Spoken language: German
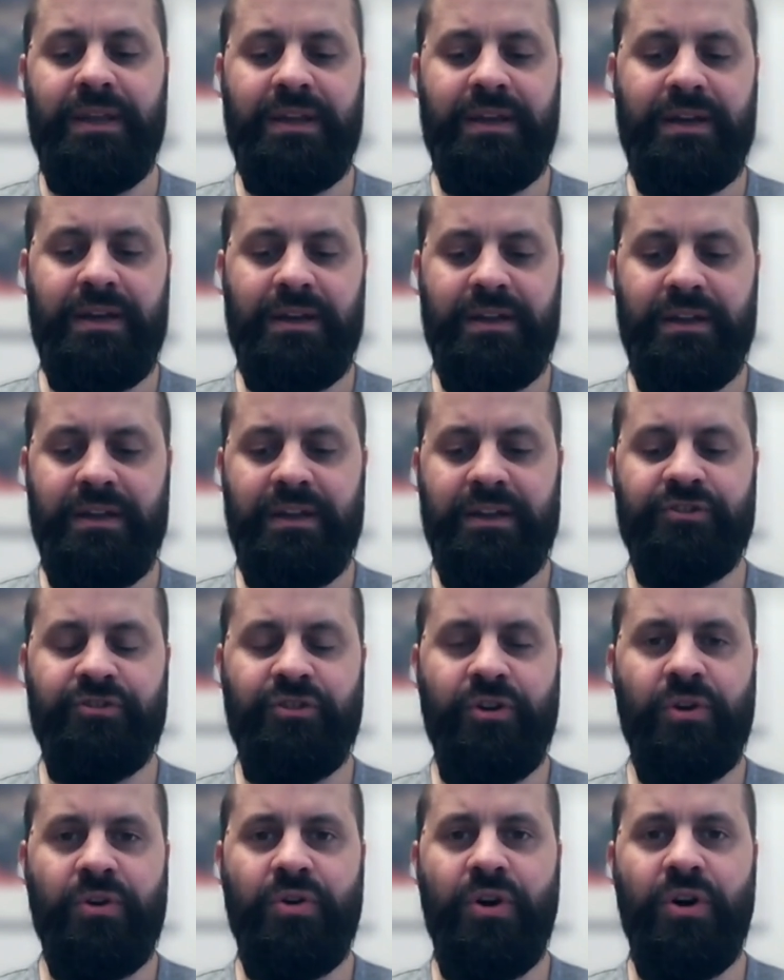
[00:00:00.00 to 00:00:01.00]
hier äh,
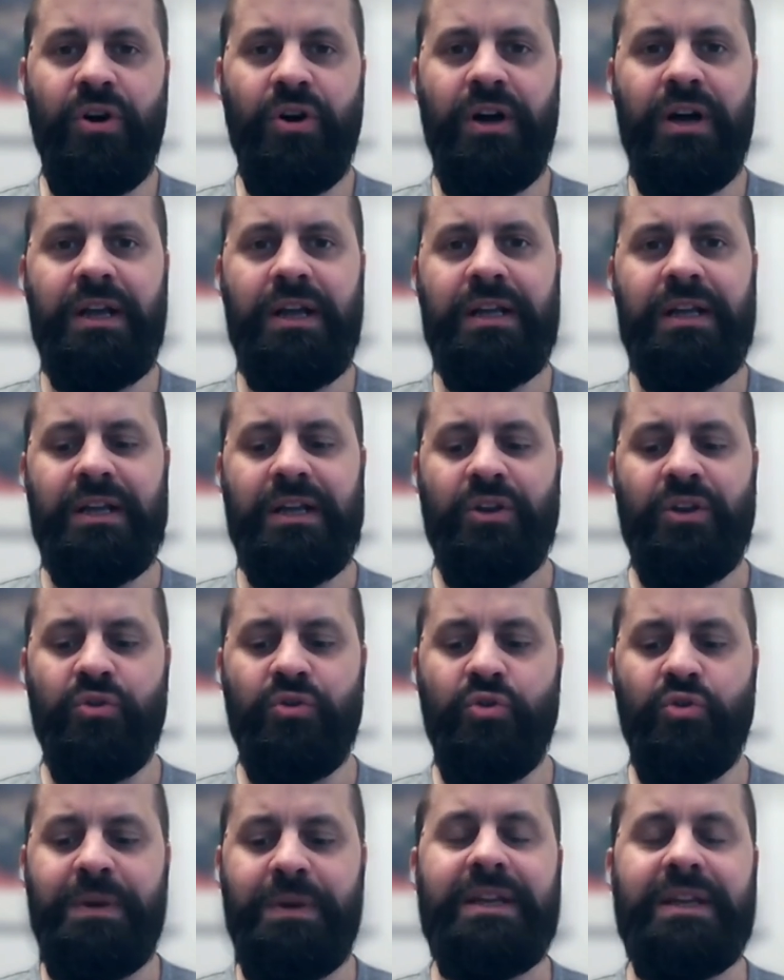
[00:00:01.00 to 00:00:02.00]
Cheng Kong
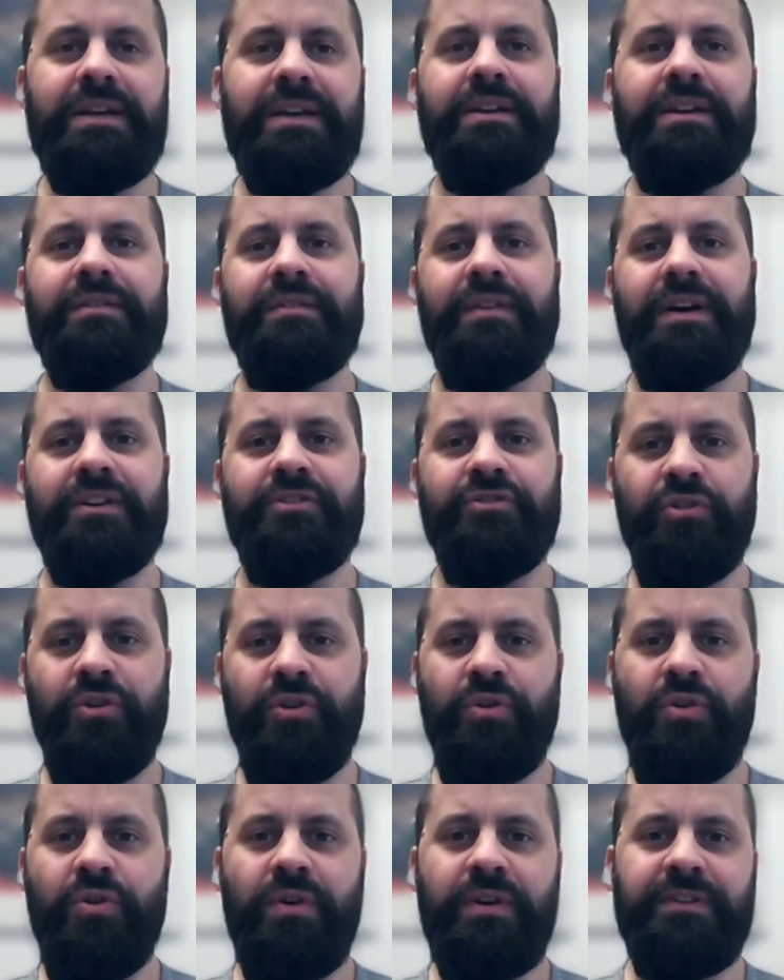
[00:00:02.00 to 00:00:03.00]
dominierend war.
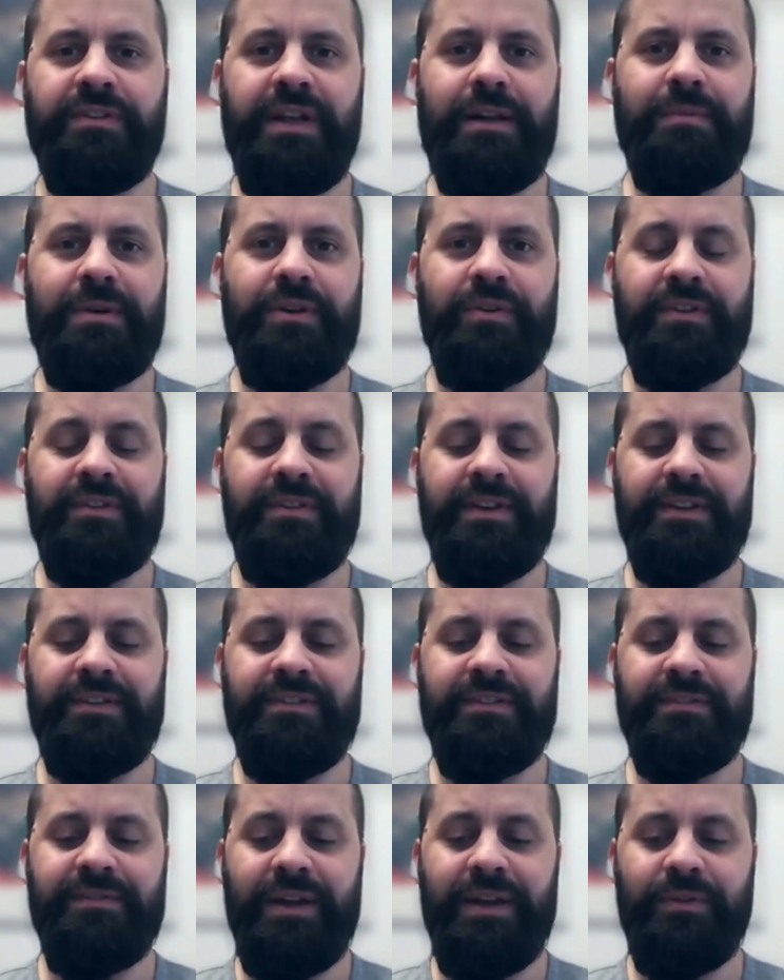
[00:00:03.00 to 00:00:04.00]
Cheng Kong selber
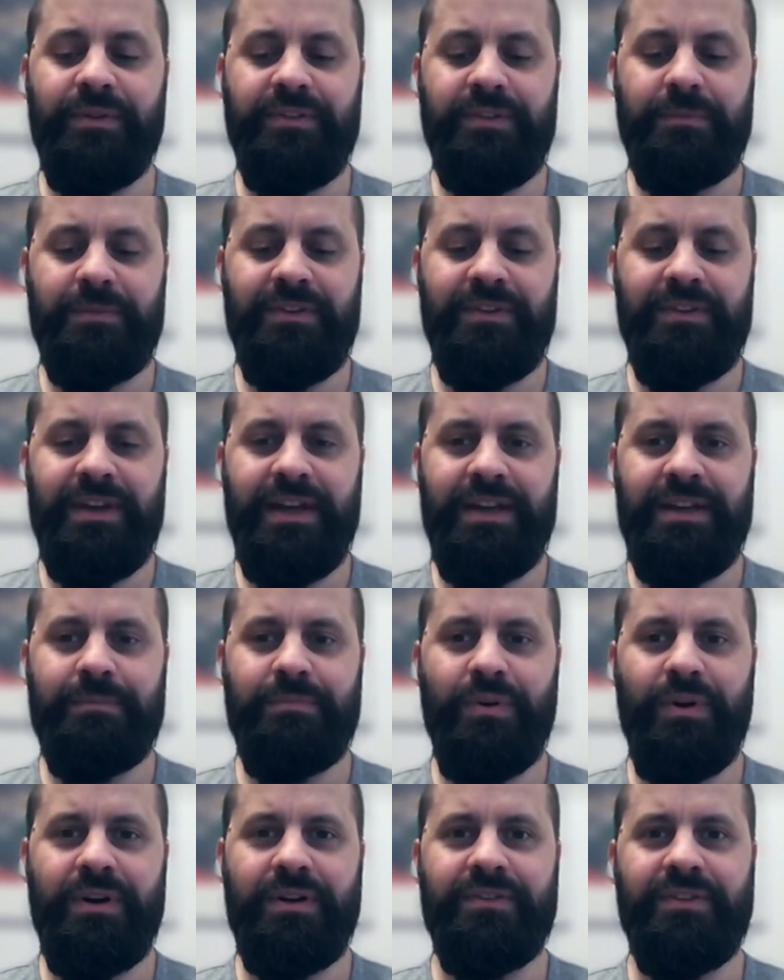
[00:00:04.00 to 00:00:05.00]
1972 an die
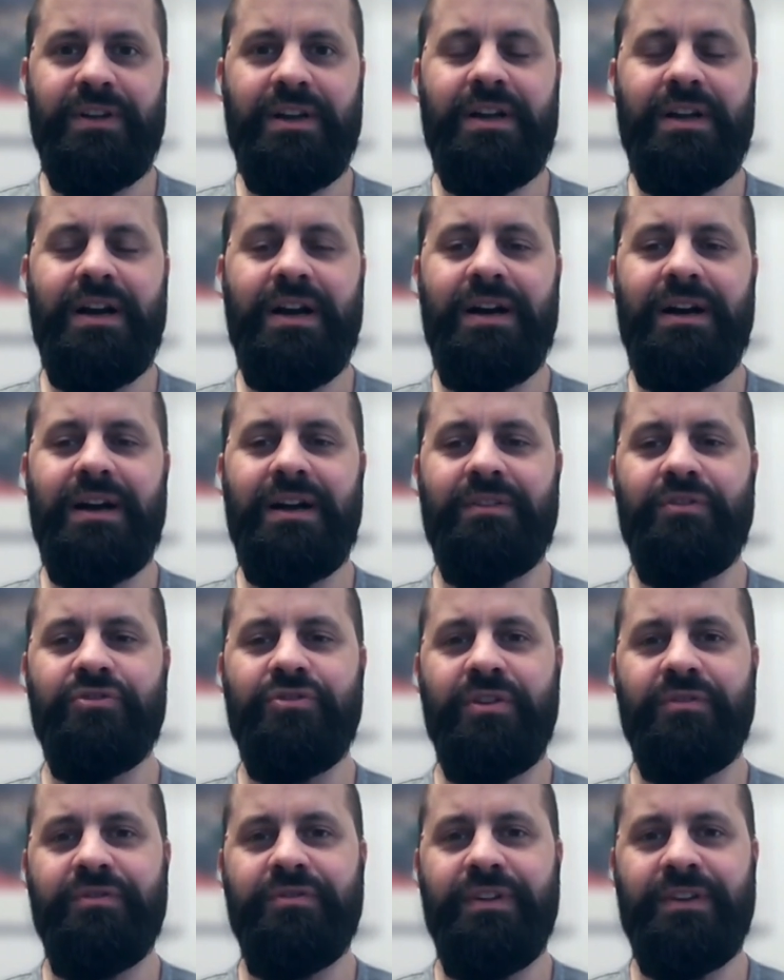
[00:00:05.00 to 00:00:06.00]
Börse gegangen, also
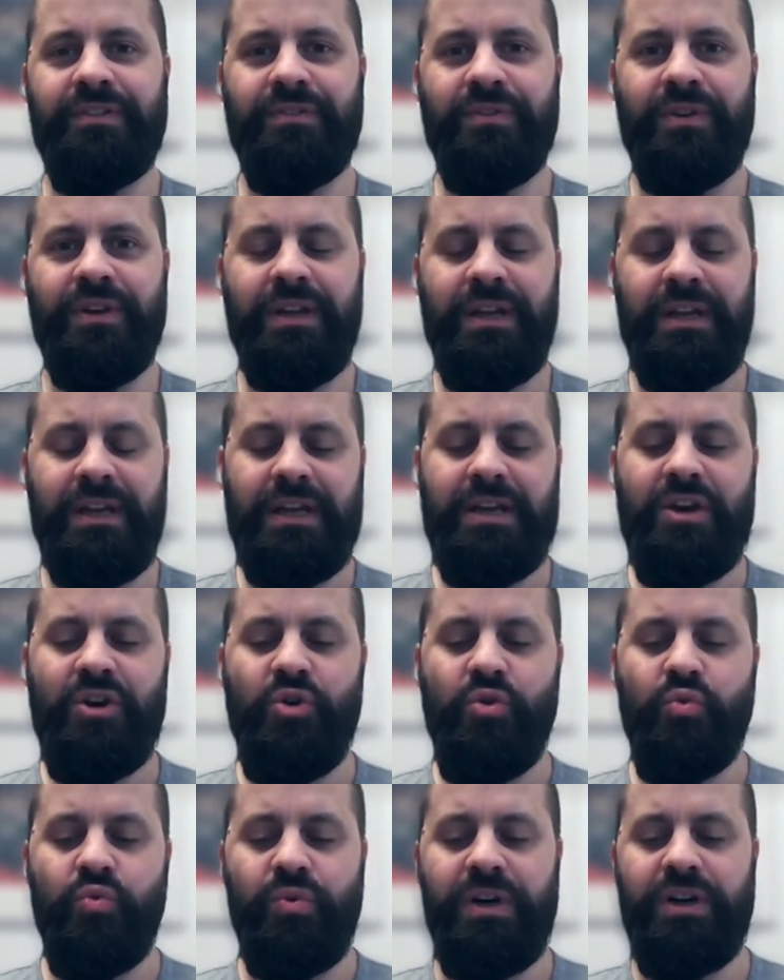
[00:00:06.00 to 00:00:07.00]
schon fast so ein
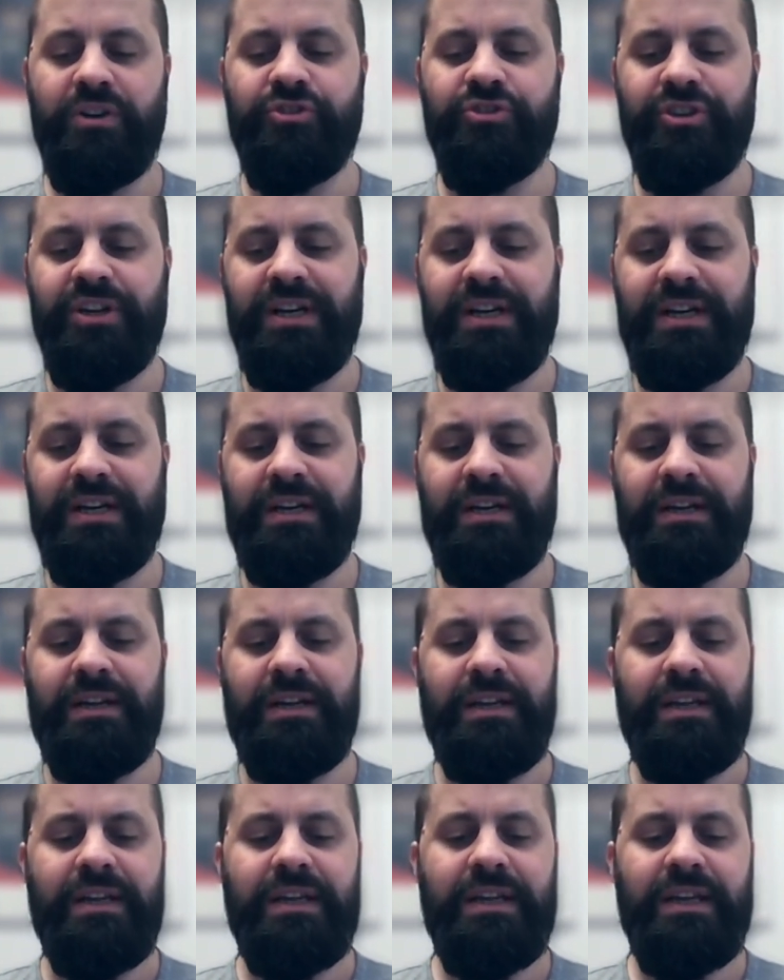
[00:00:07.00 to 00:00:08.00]
Urgestein
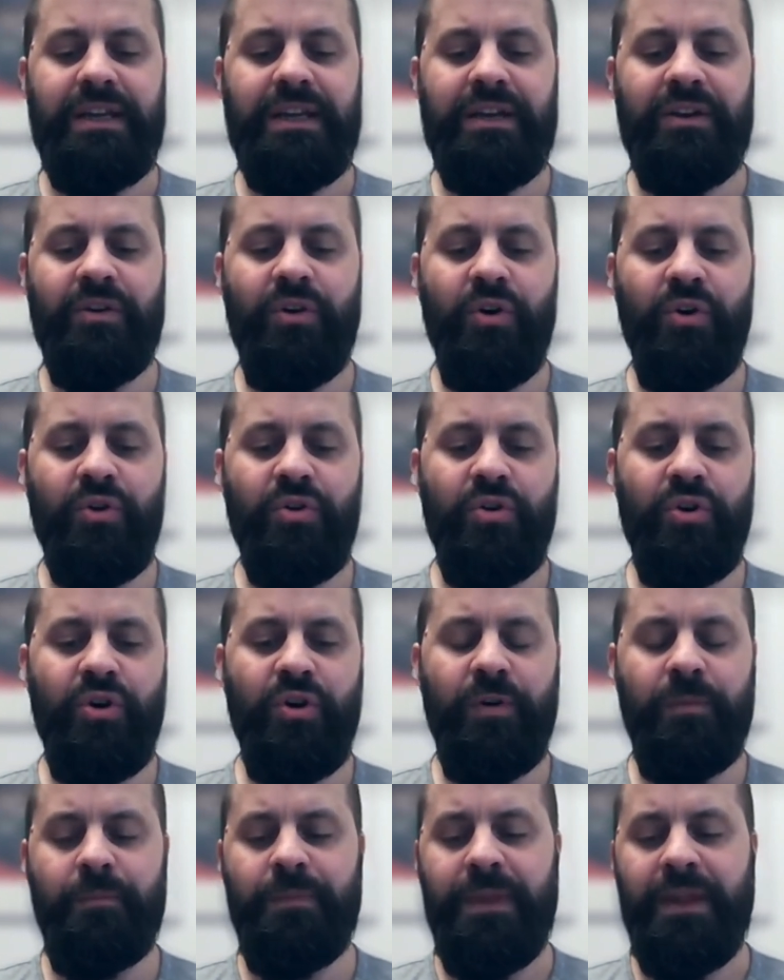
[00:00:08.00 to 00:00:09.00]
in
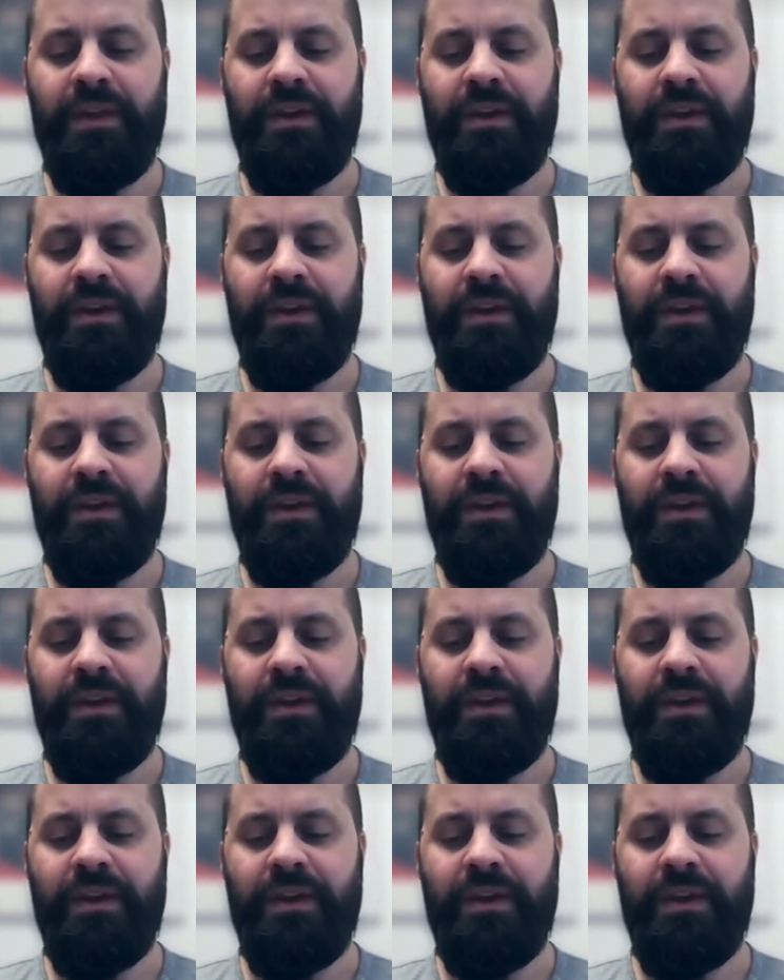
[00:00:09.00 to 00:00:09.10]
Hongkong.